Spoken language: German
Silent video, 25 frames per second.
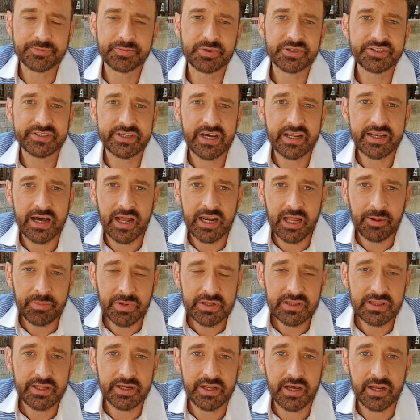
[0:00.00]
Prozent aller
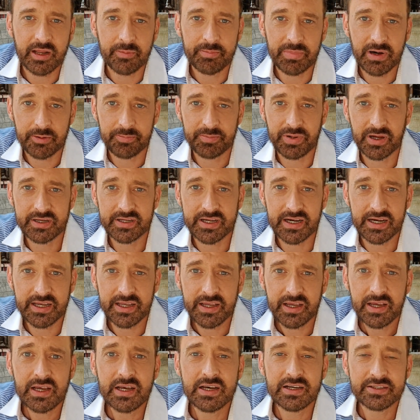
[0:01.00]
Mitglieder der Baath-Partei
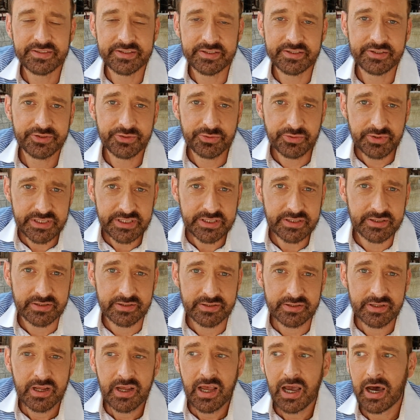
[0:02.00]
sind Sunniten.